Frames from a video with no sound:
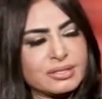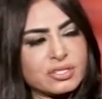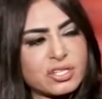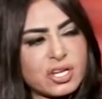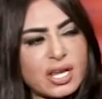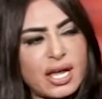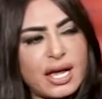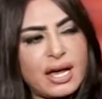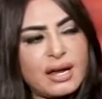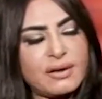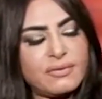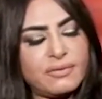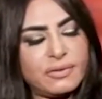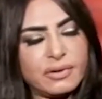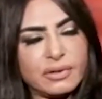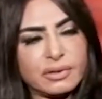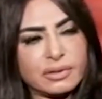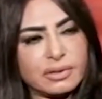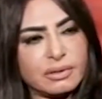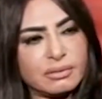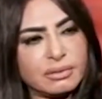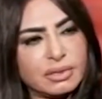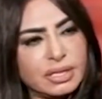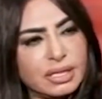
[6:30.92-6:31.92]
مش عارفه
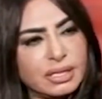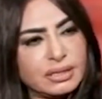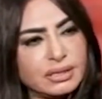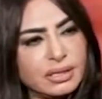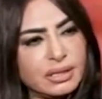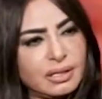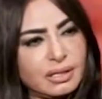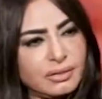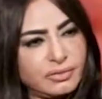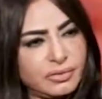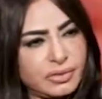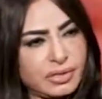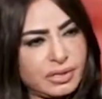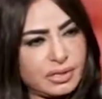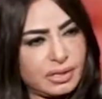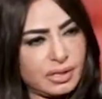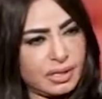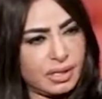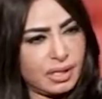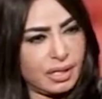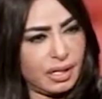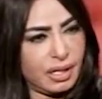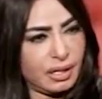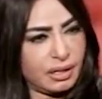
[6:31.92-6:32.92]
طبعا يا ترى في
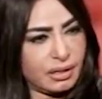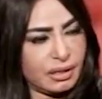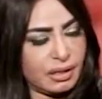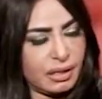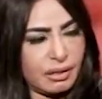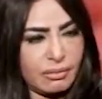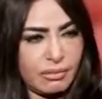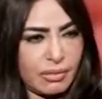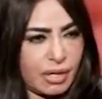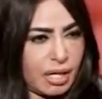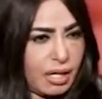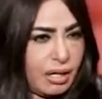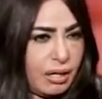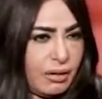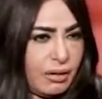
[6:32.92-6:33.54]
رجاله ما